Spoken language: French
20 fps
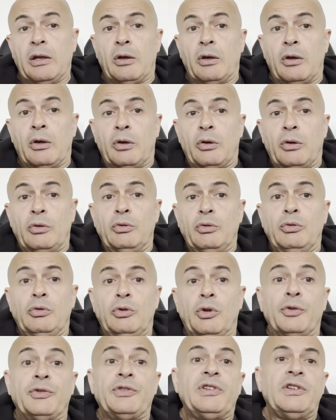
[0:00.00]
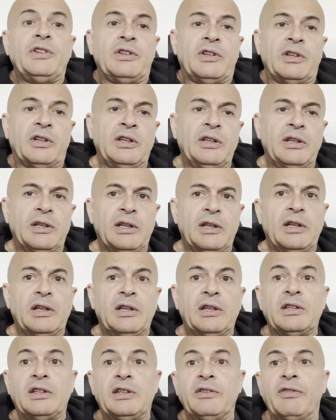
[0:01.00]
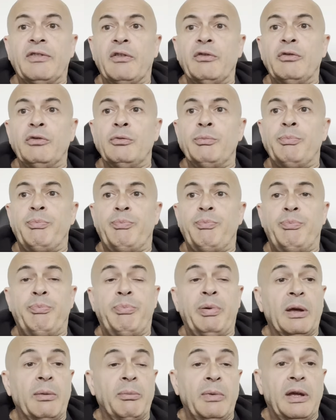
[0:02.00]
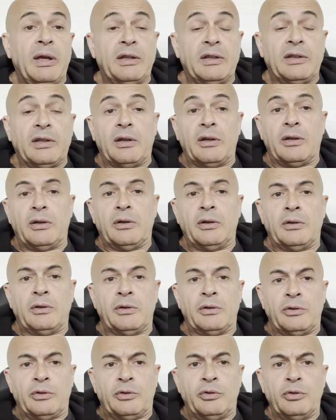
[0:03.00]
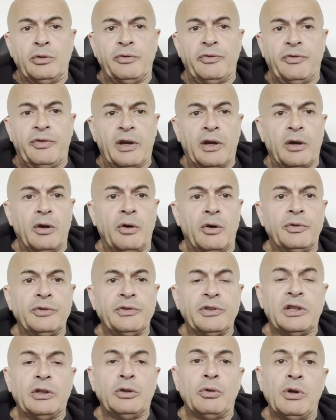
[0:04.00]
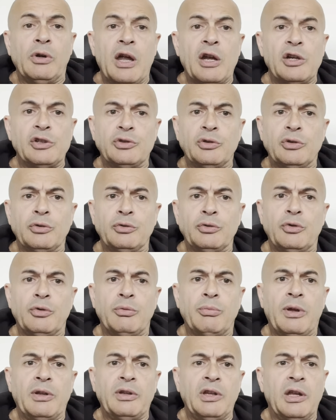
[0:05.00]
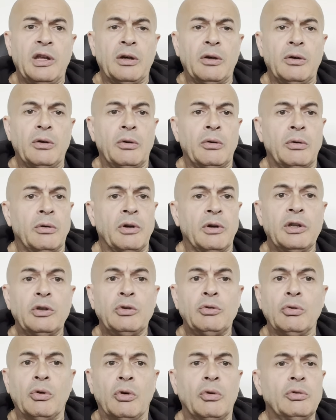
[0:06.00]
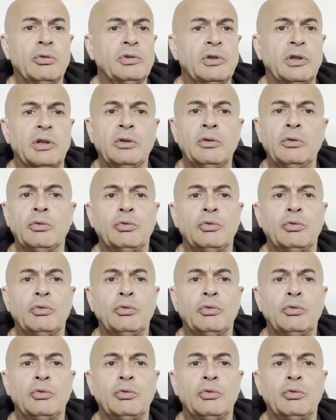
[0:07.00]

euh, une entité qui va vous permettre euh, de faire rentrer de l'argent de manière euh, récurrente, hein,